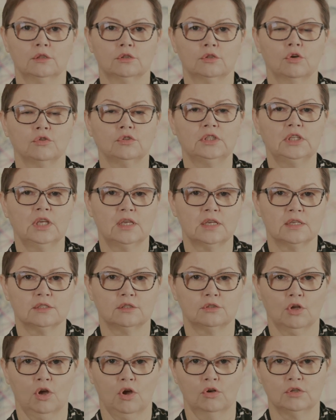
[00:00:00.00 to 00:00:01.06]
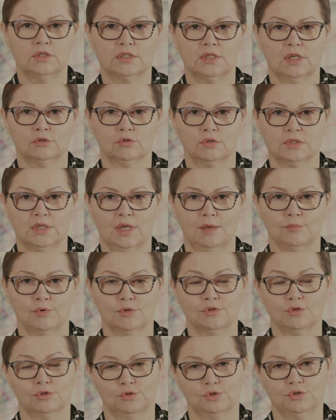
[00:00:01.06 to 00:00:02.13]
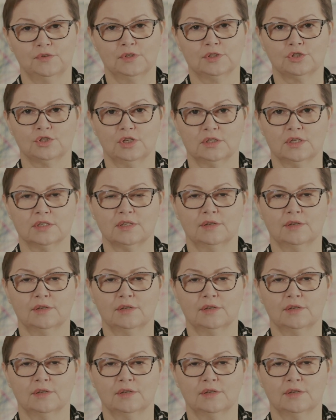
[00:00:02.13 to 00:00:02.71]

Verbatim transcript: to nie jest do końca to samo, co doświadczenie